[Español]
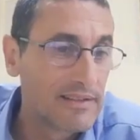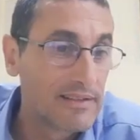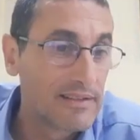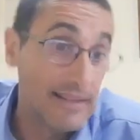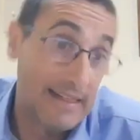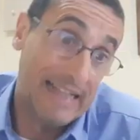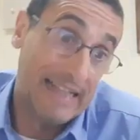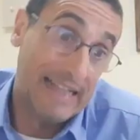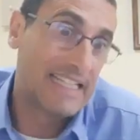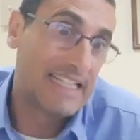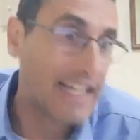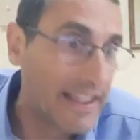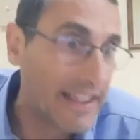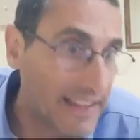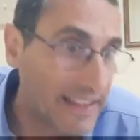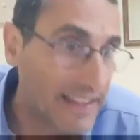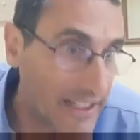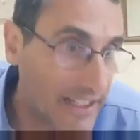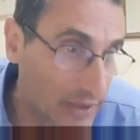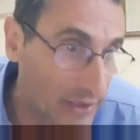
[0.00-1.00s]
la entrega de
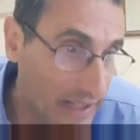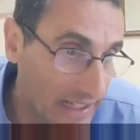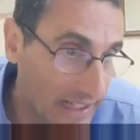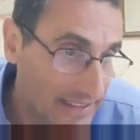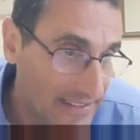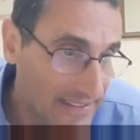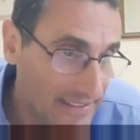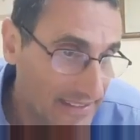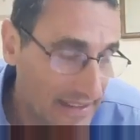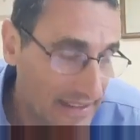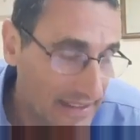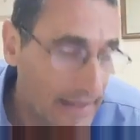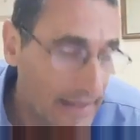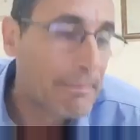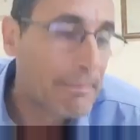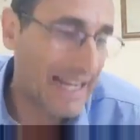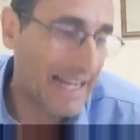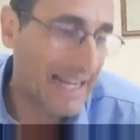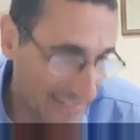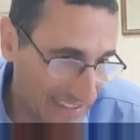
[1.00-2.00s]
la Torah.
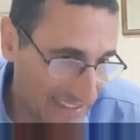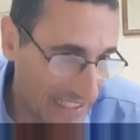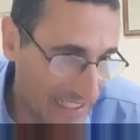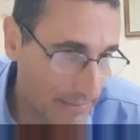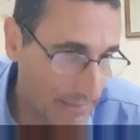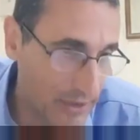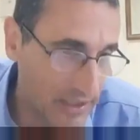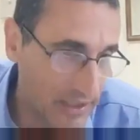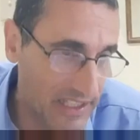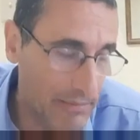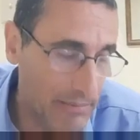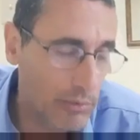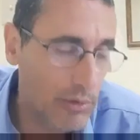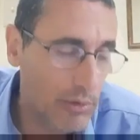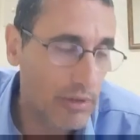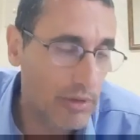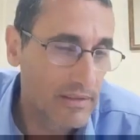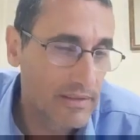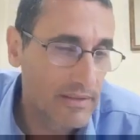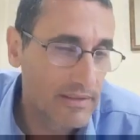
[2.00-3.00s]
¿Para qué salimos de Egipto?
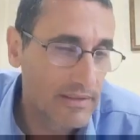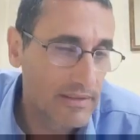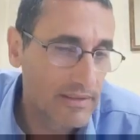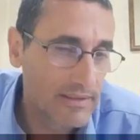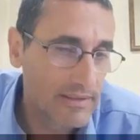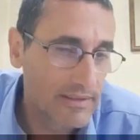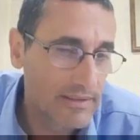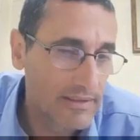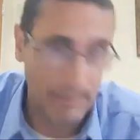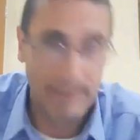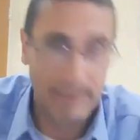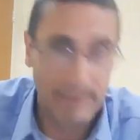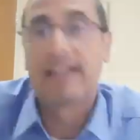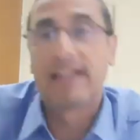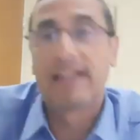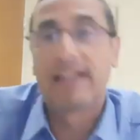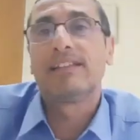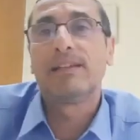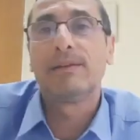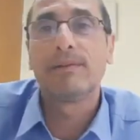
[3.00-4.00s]
¿Para
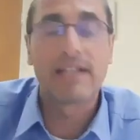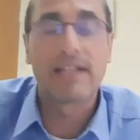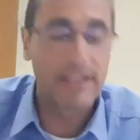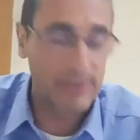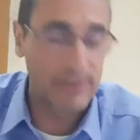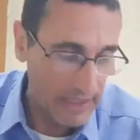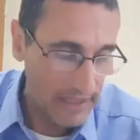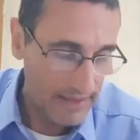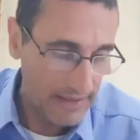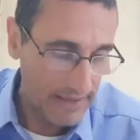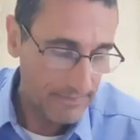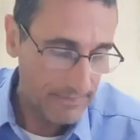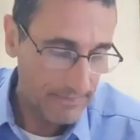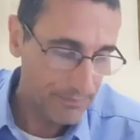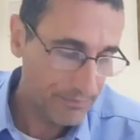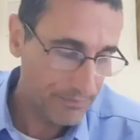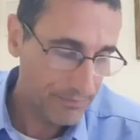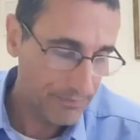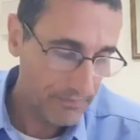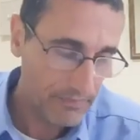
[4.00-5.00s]
recibir la Torah?
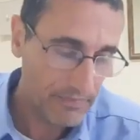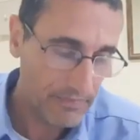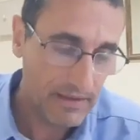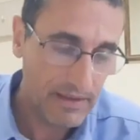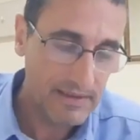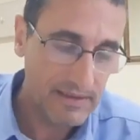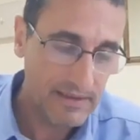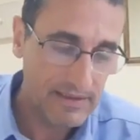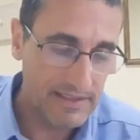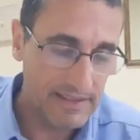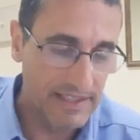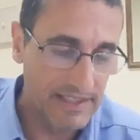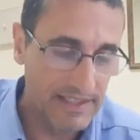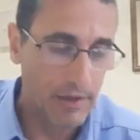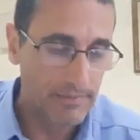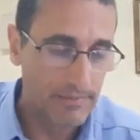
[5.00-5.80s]
Sí.